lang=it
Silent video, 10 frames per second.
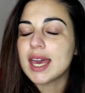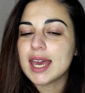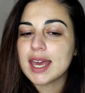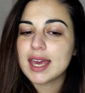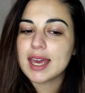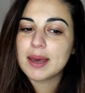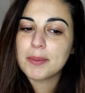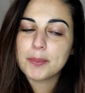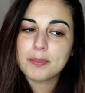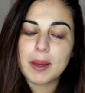
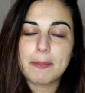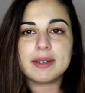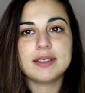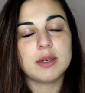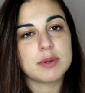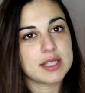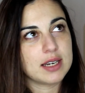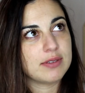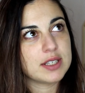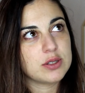E mi è partita questa
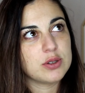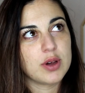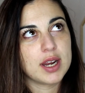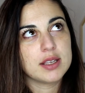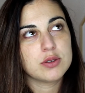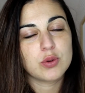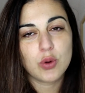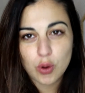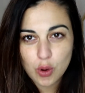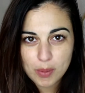riflessione su
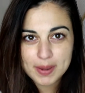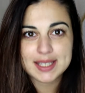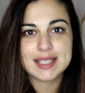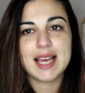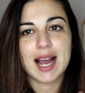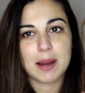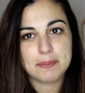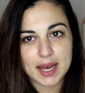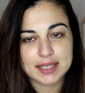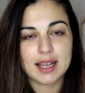come sia
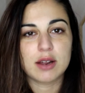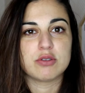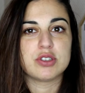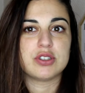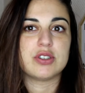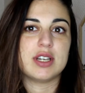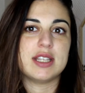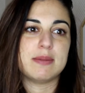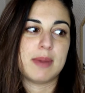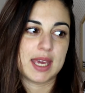cambiata la concezione
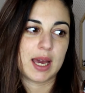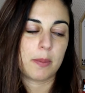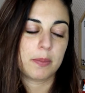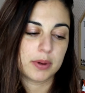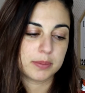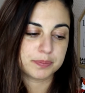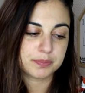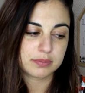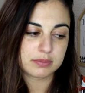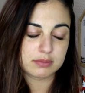di make-up
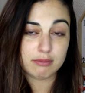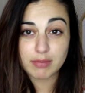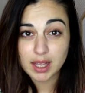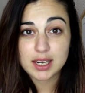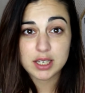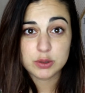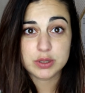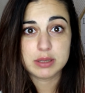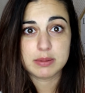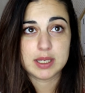negli
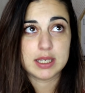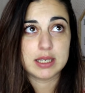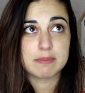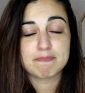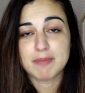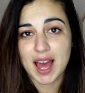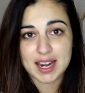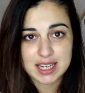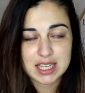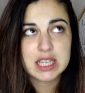ultimi
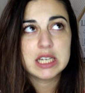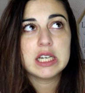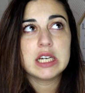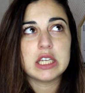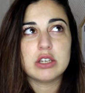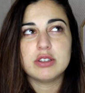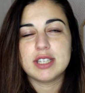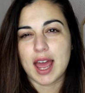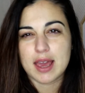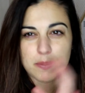anni, io
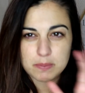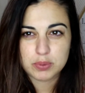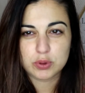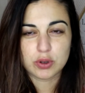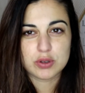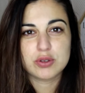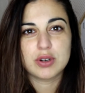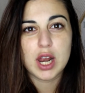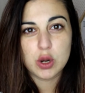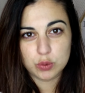direi piuttosto
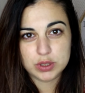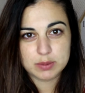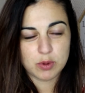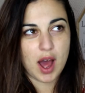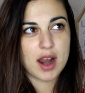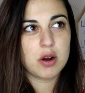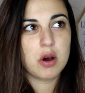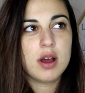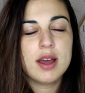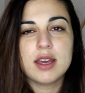nell'ultimo
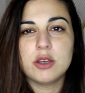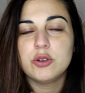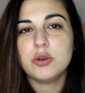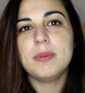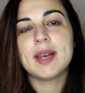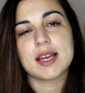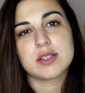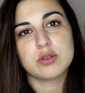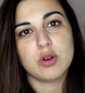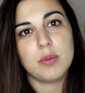anno. YouTube ne è
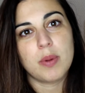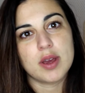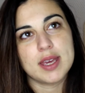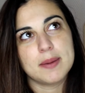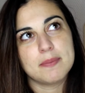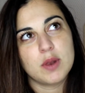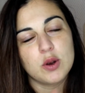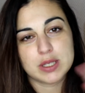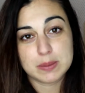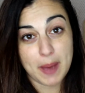solo poi
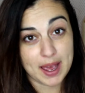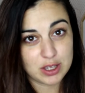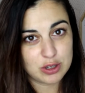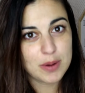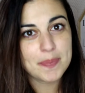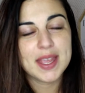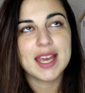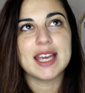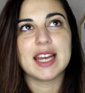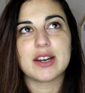lo specchio,
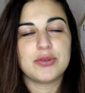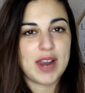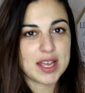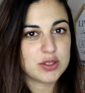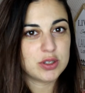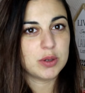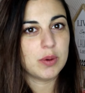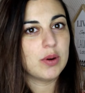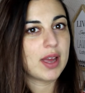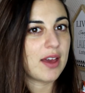il riflesso di
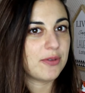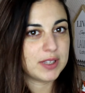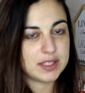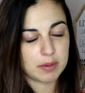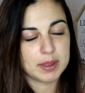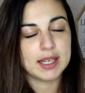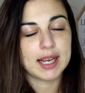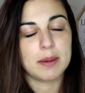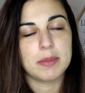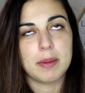quello che è effettivamente il
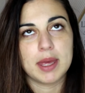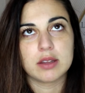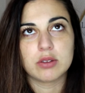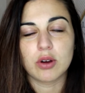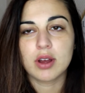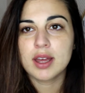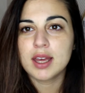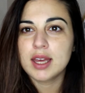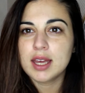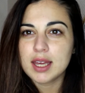cambiamento.
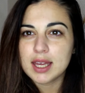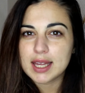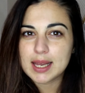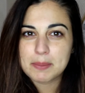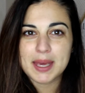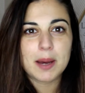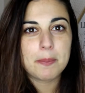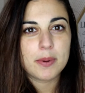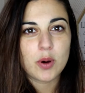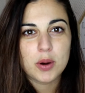Il
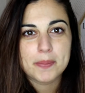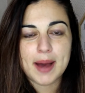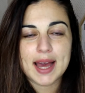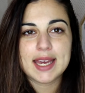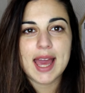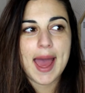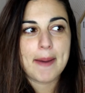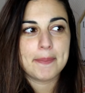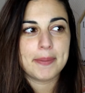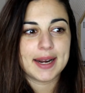make-up ormai è
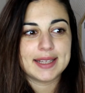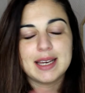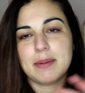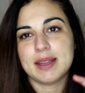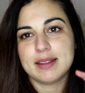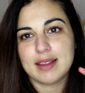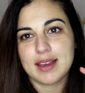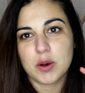praticamente